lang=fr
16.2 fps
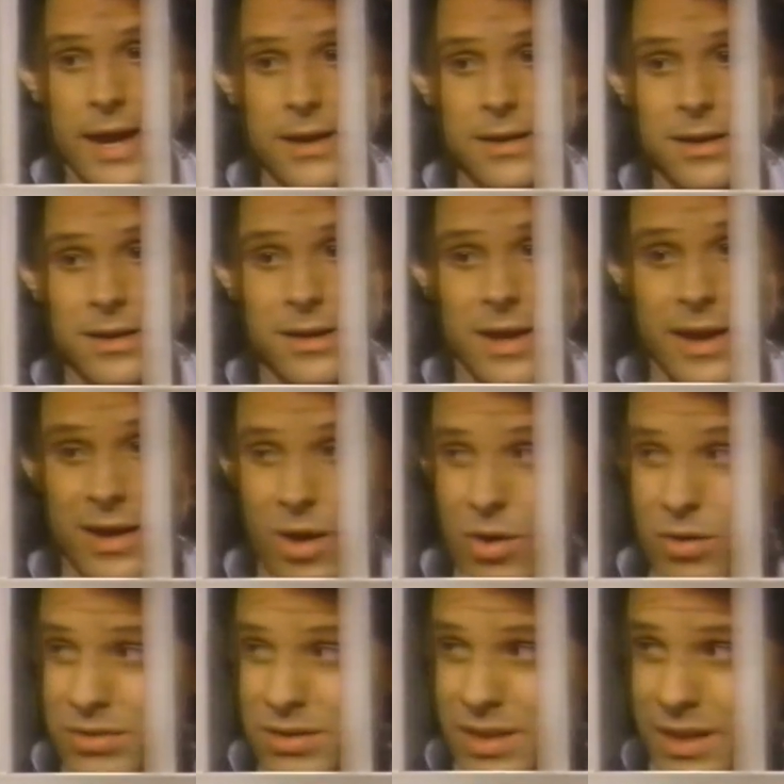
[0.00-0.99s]
on reprenne en
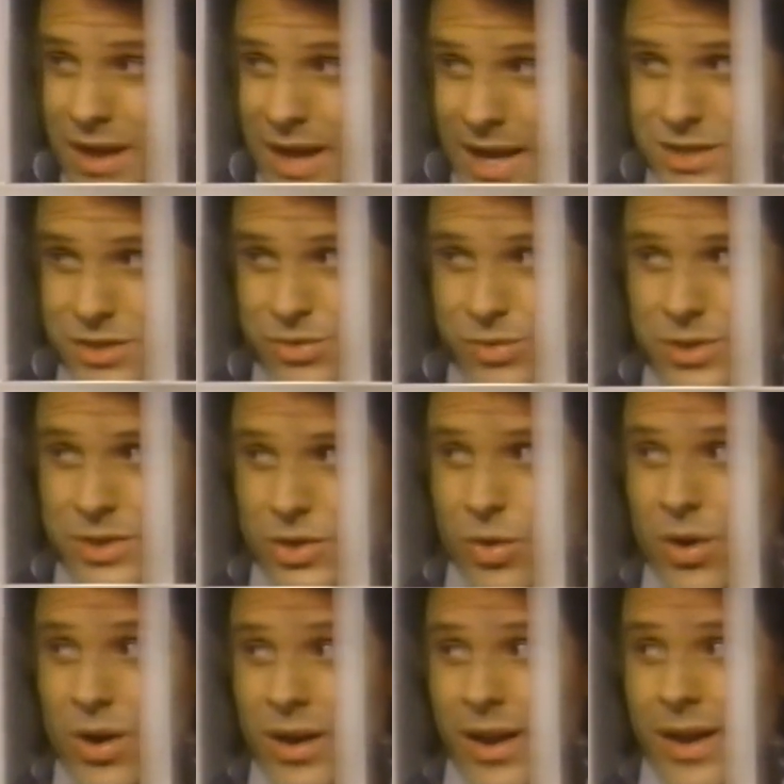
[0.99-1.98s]
main l'agence de
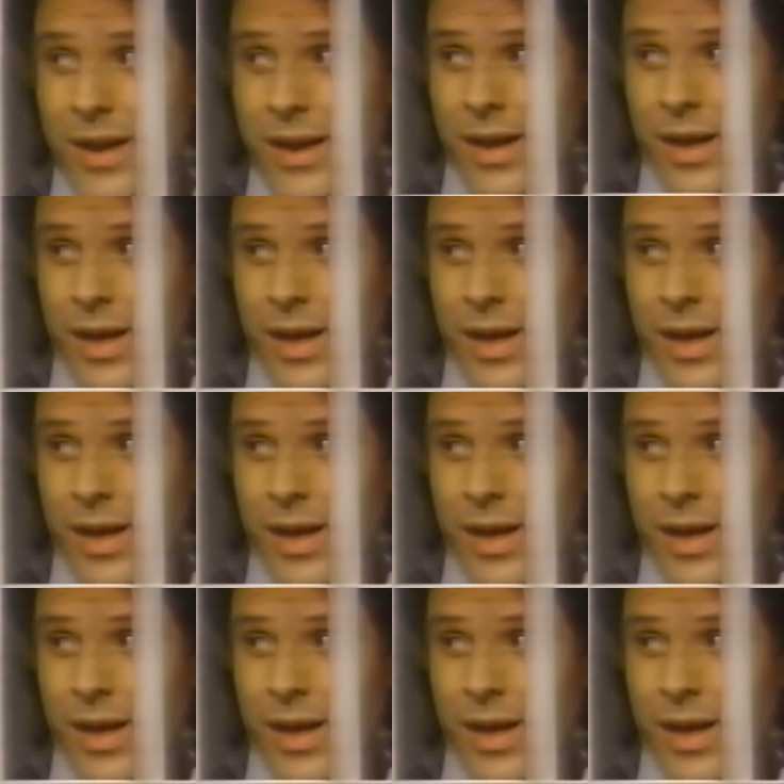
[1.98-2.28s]
détective